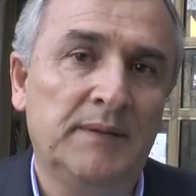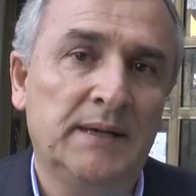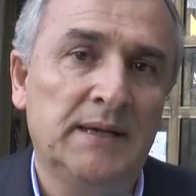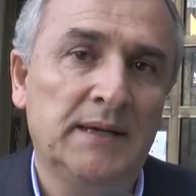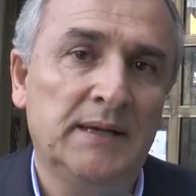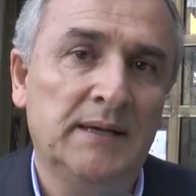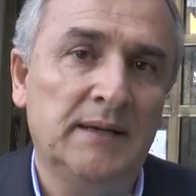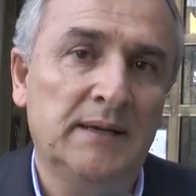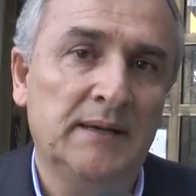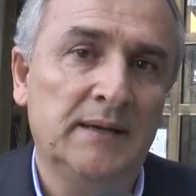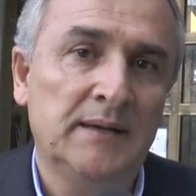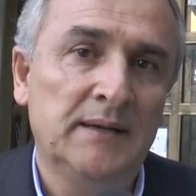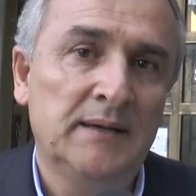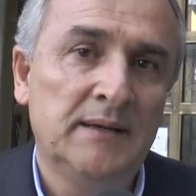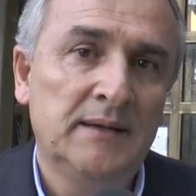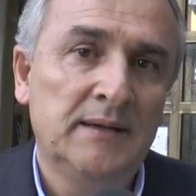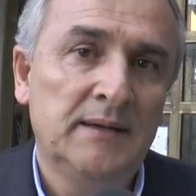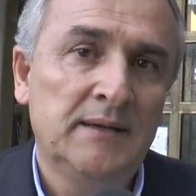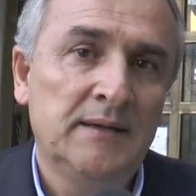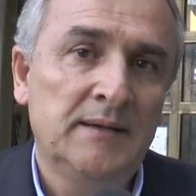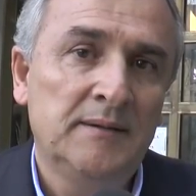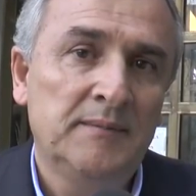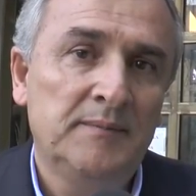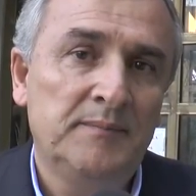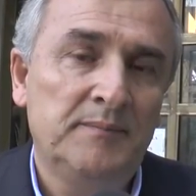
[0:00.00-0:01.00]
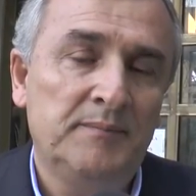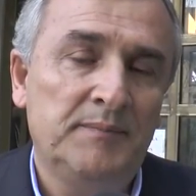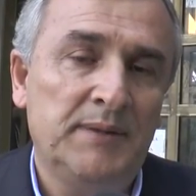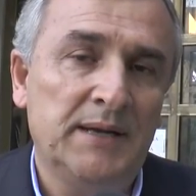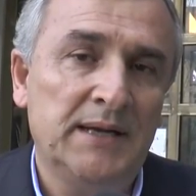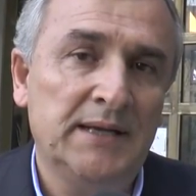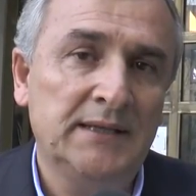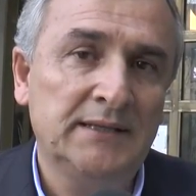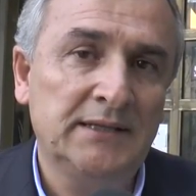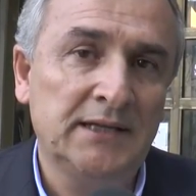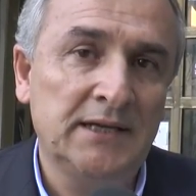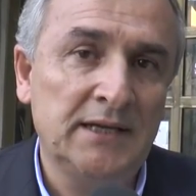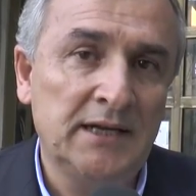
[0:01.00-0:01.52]
para
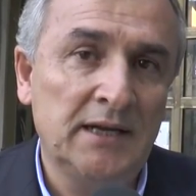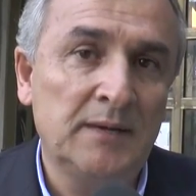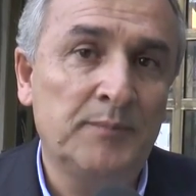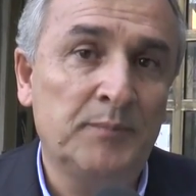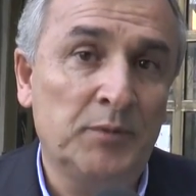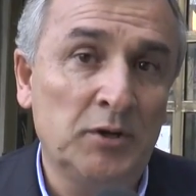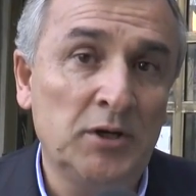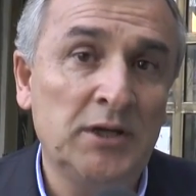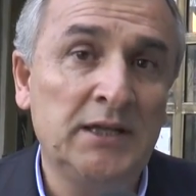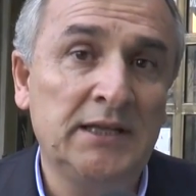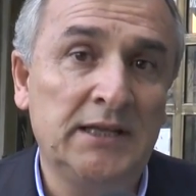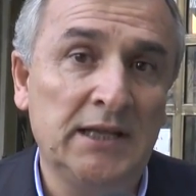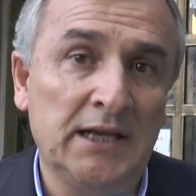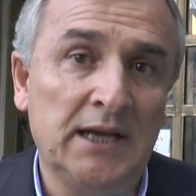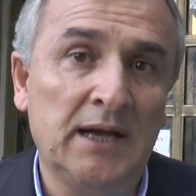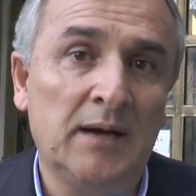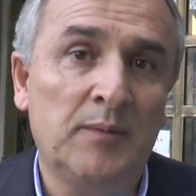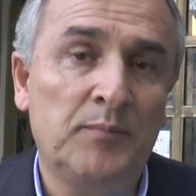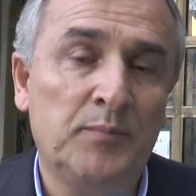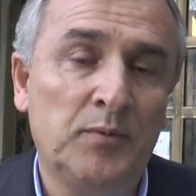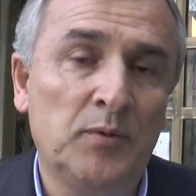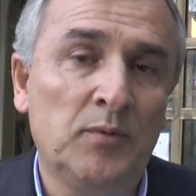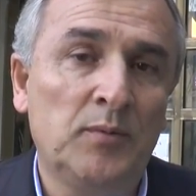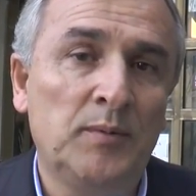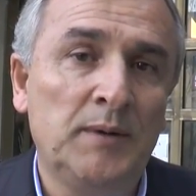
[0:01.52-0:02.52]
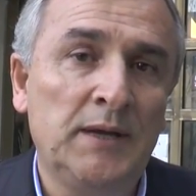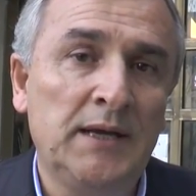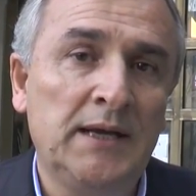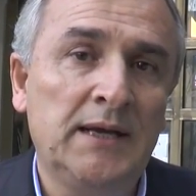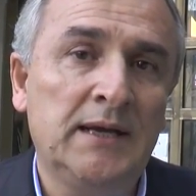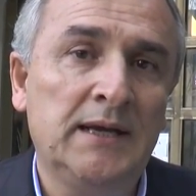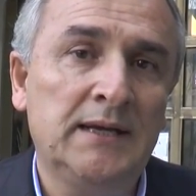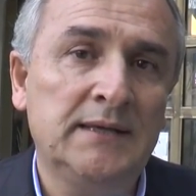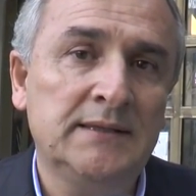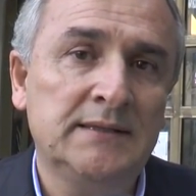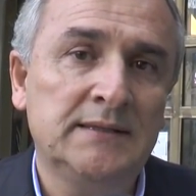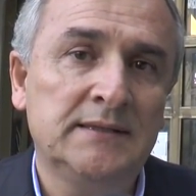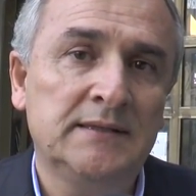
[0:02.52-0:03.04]
para tener políticas
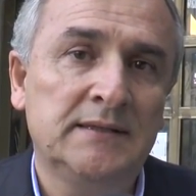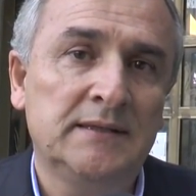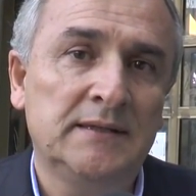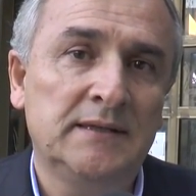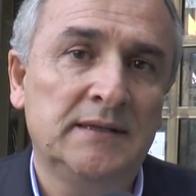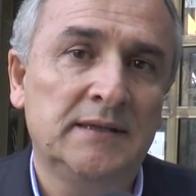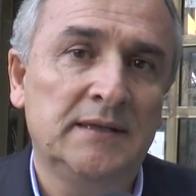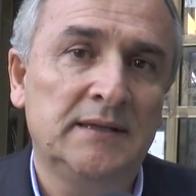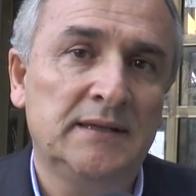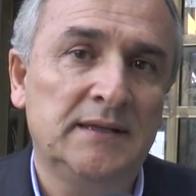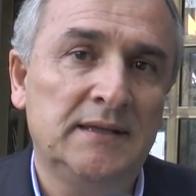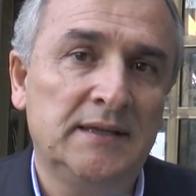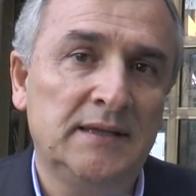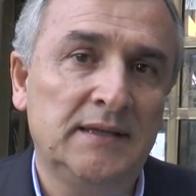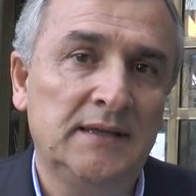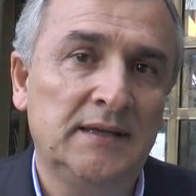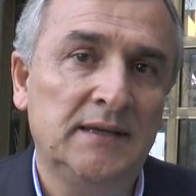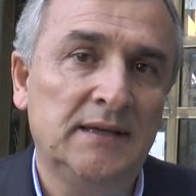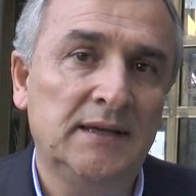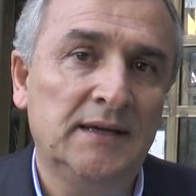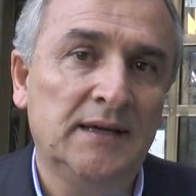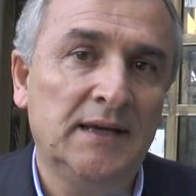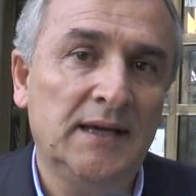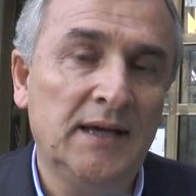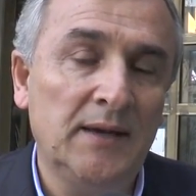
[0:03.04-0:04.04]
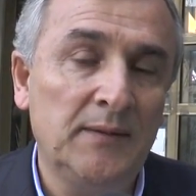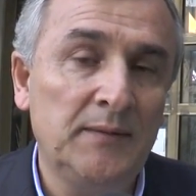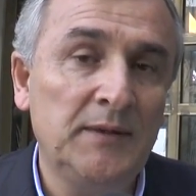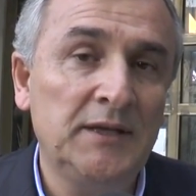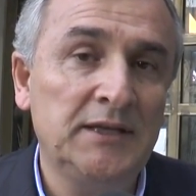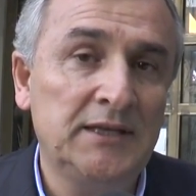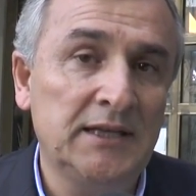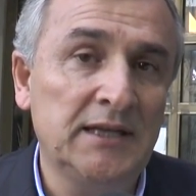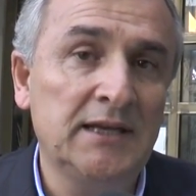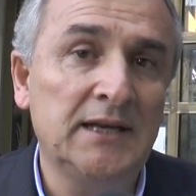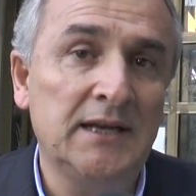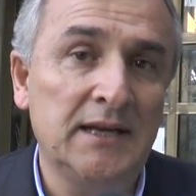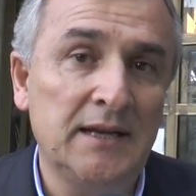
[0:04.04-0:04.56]
públicas este, que
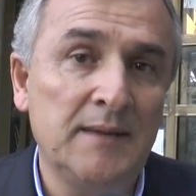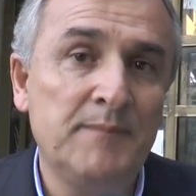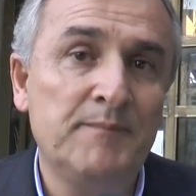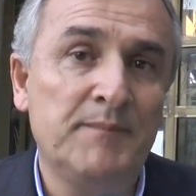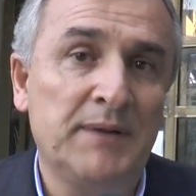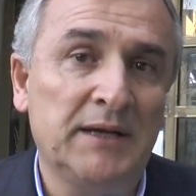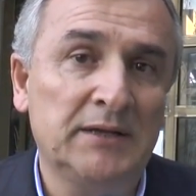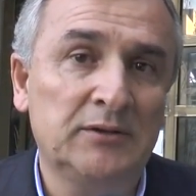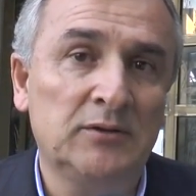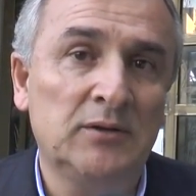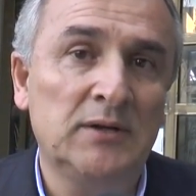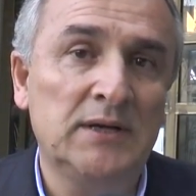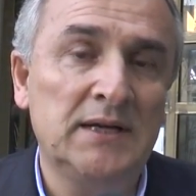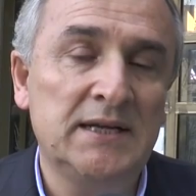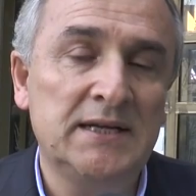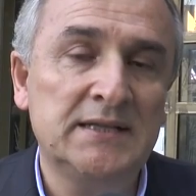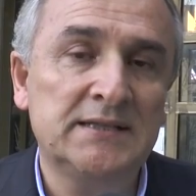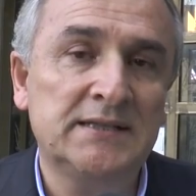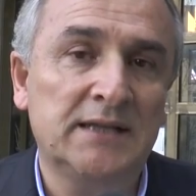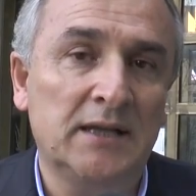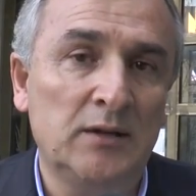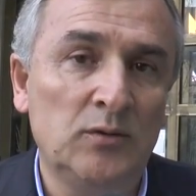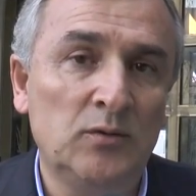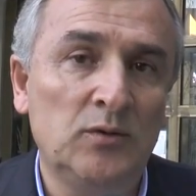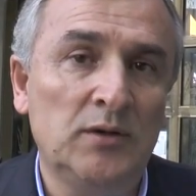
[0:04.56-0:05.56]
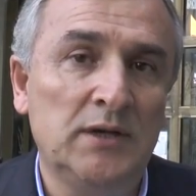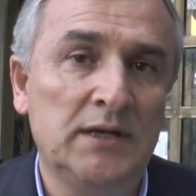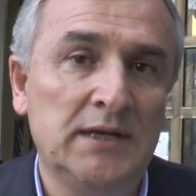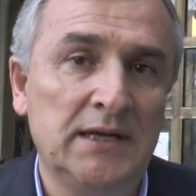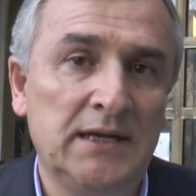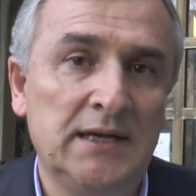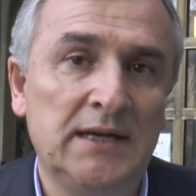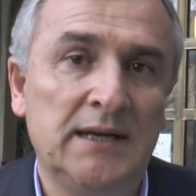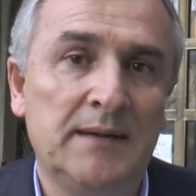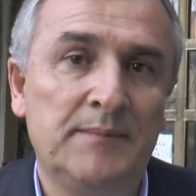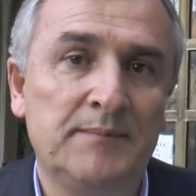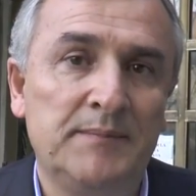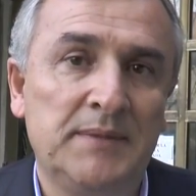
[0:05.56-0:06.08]
eviten el impacto en la salud y
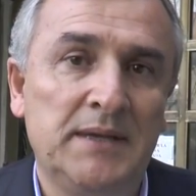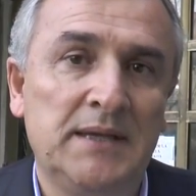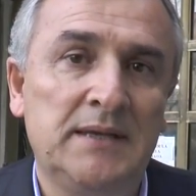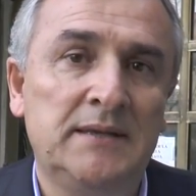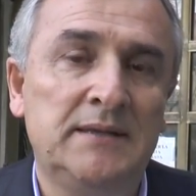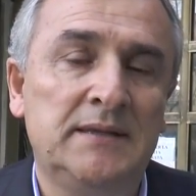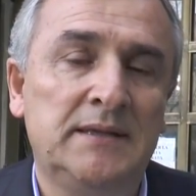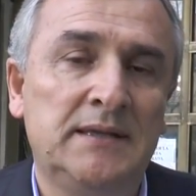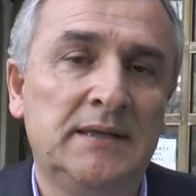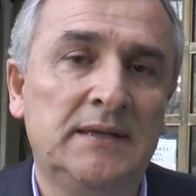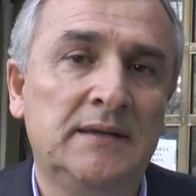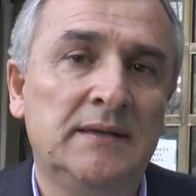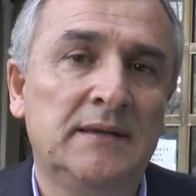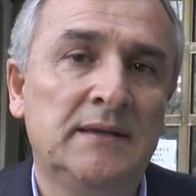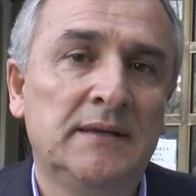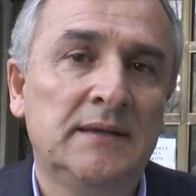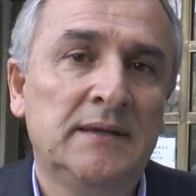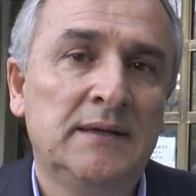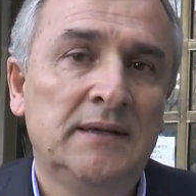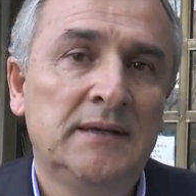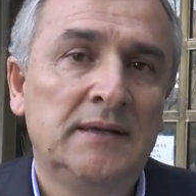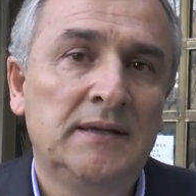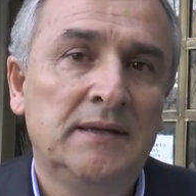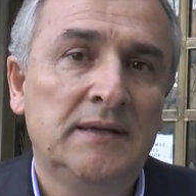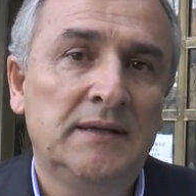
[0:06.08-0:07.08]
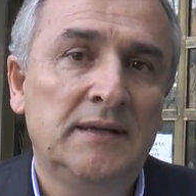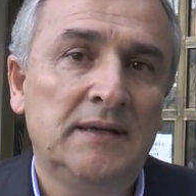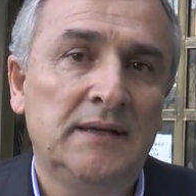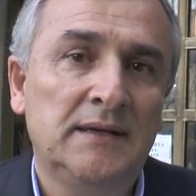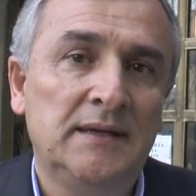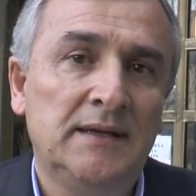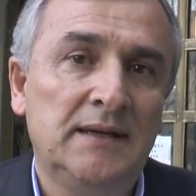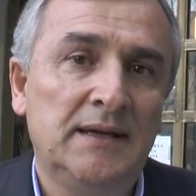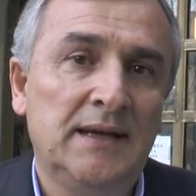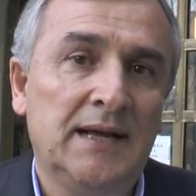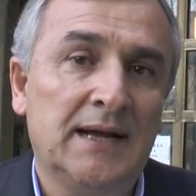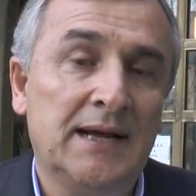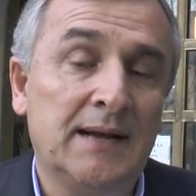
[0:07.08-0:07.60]
en el ambiente,
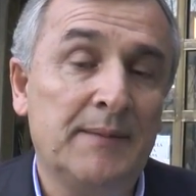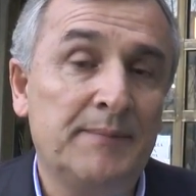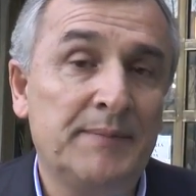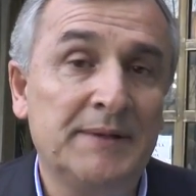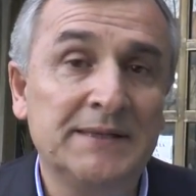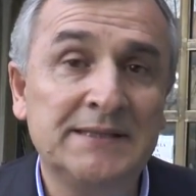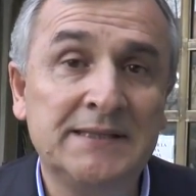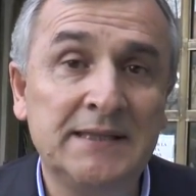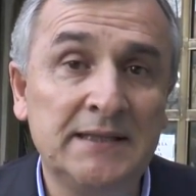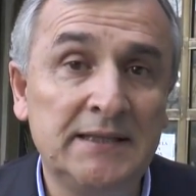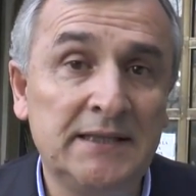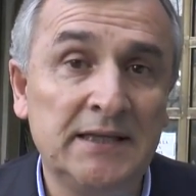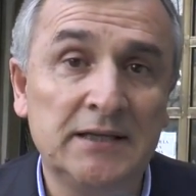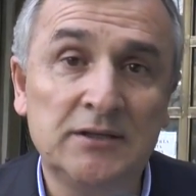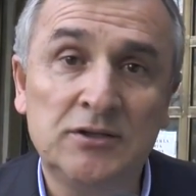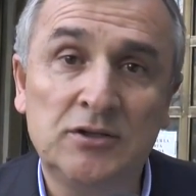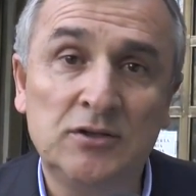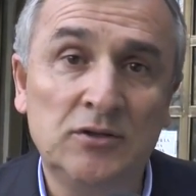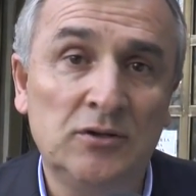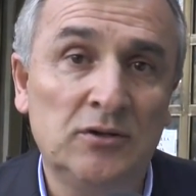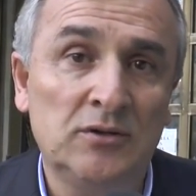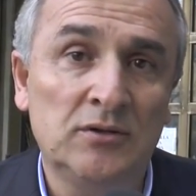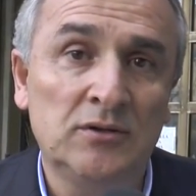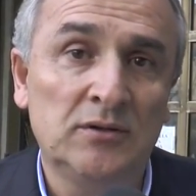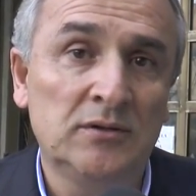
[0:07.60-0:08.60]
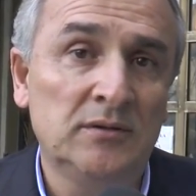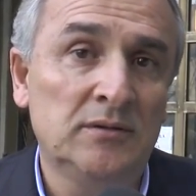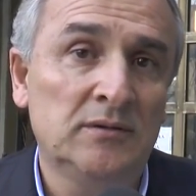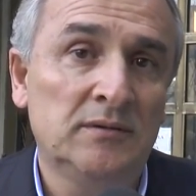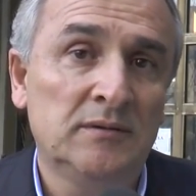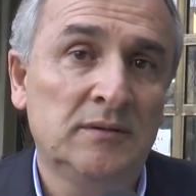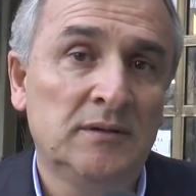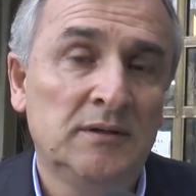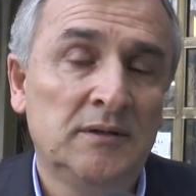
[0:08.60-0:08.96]
eh, la capacitación